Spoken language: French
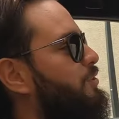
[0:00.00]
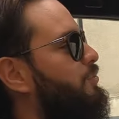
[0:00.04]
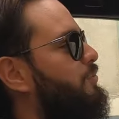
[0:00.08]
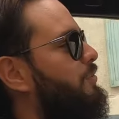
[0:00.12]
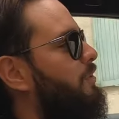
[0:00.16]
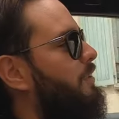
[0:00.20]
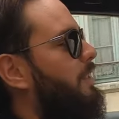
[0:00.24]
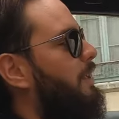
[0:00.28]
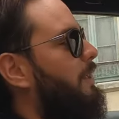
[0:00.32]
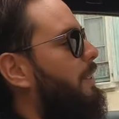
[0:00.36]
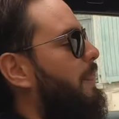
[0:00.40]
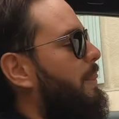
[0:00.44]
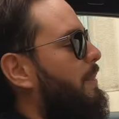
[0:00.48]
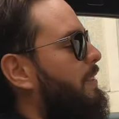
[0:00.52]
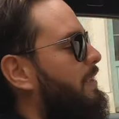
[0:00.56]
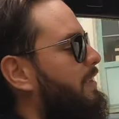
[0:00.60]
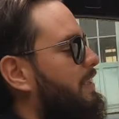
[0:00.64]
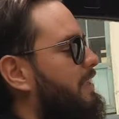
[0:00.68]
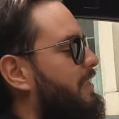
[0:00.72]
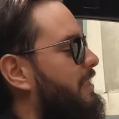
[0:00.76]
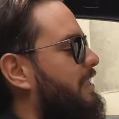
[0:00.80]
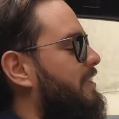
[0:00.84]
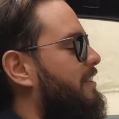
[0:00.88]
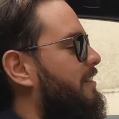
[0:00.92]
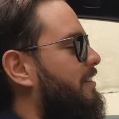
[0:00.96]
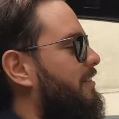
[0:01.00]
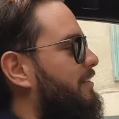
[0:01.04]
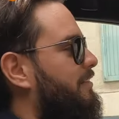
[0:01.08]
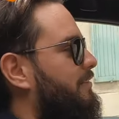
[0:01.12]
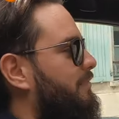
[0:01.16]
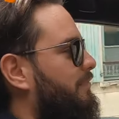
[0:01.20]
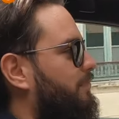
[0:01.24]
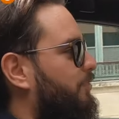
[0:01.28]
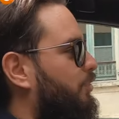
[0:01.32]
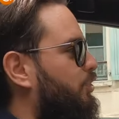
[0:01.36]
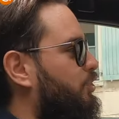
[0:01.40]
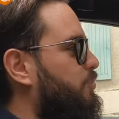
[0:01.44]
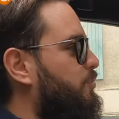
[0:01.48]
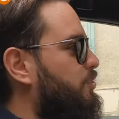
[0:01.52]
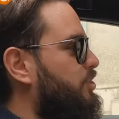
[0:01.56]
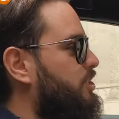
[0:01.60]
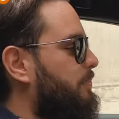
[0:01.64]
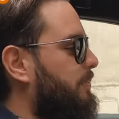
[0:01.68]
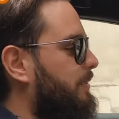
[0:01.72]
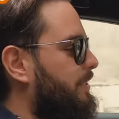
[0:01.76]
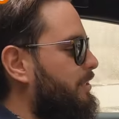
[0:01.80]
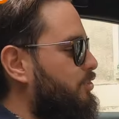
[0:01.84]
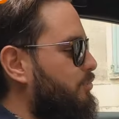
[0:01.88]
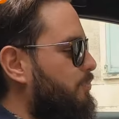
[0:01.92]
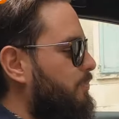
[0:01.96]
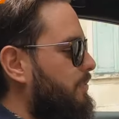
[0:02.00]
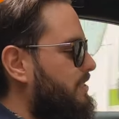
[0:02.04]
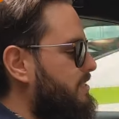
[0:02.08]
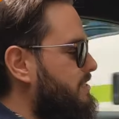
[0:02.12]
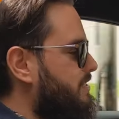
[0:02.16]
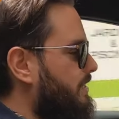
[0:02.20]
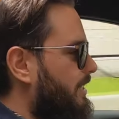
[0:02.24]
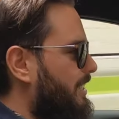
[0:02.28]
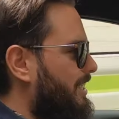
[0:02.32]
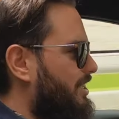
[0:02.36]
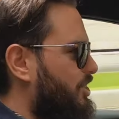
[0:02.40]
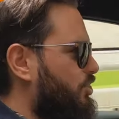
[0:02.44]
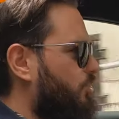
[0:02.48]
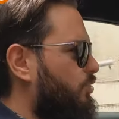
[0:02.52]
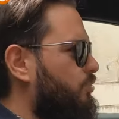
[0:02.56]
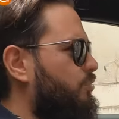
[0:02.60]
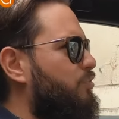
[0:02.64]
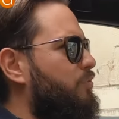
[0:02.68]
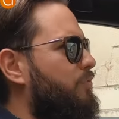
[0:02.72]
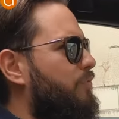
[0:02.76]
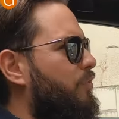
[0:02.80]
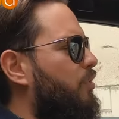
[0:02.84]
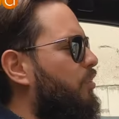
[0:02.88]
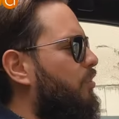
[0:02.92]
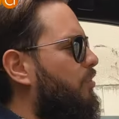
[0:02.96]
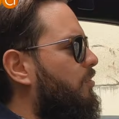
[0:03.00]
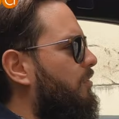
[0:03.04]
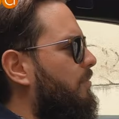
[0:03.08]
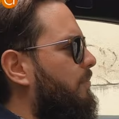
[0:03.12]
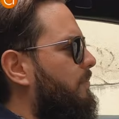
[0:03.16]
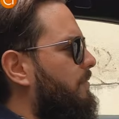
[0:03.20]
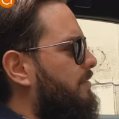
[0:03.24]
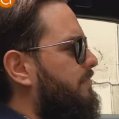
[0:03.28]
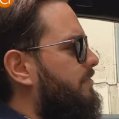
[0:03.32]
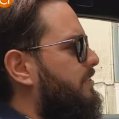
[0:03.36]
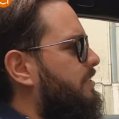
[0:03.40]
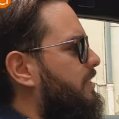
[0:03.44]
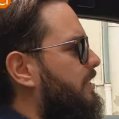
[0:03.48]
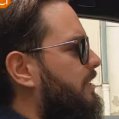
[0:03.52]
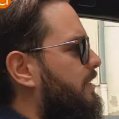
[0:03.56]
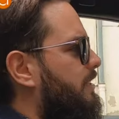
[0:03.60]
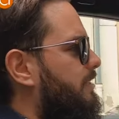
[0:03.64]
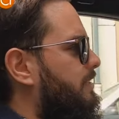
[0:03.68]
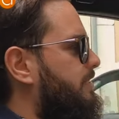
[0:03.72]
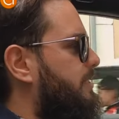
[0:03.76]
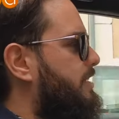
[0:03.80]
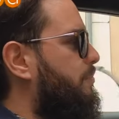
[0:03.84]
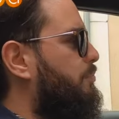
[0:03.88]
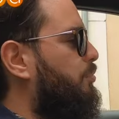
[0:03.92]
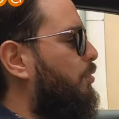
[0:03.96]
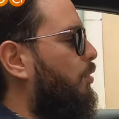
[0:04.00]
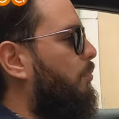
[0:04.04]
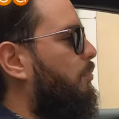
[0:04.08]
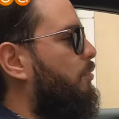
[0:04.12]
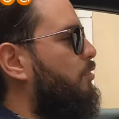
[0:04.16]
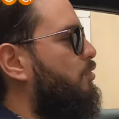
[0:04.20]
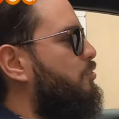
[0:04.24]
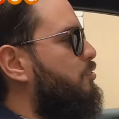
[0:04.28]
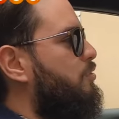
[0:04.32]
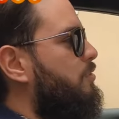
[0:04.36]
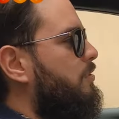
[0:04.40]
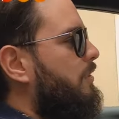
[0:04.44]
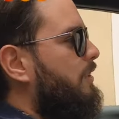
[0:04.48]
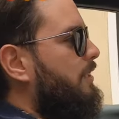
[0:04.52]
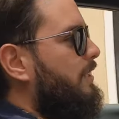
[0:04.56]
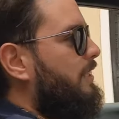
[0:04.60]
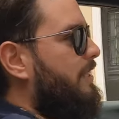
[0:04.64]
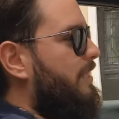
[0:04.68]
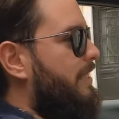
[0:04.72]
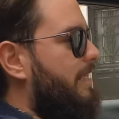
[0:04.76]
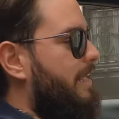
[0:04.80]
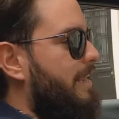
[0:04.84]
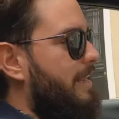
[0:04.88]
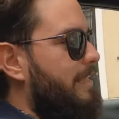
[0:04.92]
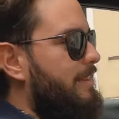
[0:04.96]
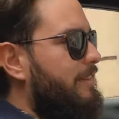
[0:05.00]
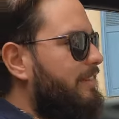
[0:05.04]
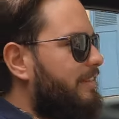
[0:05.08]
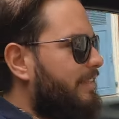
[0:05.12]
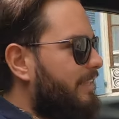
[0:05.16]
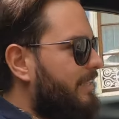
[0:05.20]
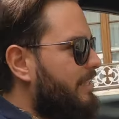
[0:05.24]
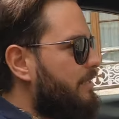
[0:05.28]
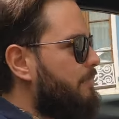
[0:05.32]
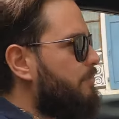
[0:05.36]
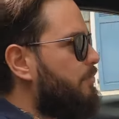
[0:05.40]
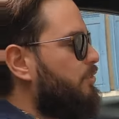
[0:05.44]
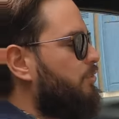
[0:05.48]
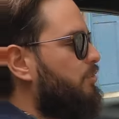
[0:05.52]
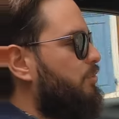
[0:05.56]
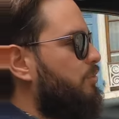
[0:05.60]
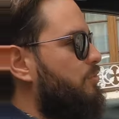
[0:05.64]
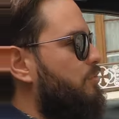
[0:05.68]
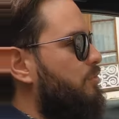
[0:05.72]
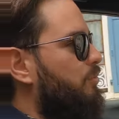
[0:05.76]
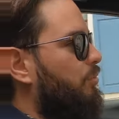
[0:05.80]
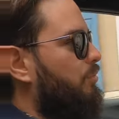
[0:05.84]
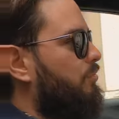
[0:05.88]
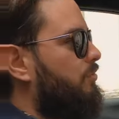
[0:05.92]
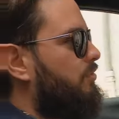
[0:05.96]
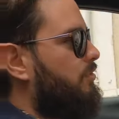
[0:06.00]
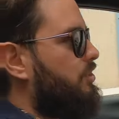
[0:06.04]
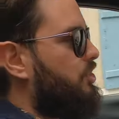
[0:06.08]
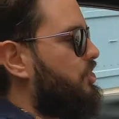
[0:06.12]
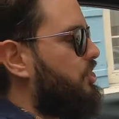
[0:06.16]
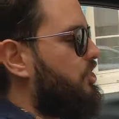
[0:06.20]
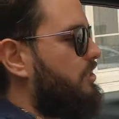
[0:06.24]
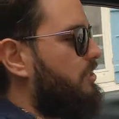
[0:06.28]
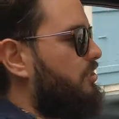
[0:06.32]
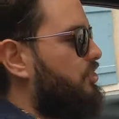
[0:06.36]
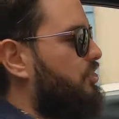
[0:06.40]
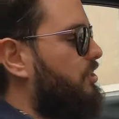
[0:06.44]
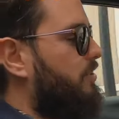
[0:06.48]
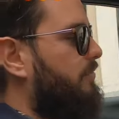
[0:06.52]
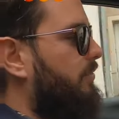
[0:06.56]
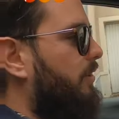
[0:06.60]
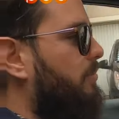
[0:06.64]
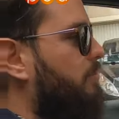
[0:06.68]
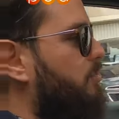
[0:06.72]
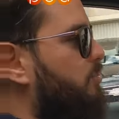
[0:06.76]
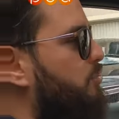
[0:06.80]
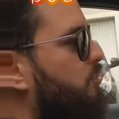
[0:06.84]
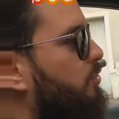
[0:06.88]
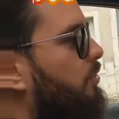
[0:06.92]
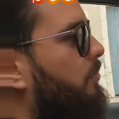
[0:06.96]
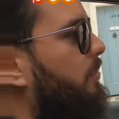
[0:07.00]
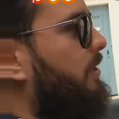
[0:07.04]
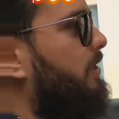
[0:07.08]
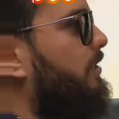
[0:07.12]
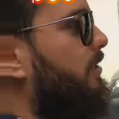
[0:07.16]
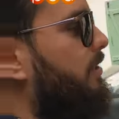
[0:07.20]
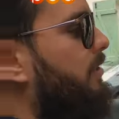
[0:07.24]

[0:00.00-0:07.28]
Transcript: tout. Et euh, franchement, j'ai pris du plaisir. La jante du volant, à mon avis, il est pour beaucoup. Et elle a une très bonne tenue de route. J'étais vraiment surpris.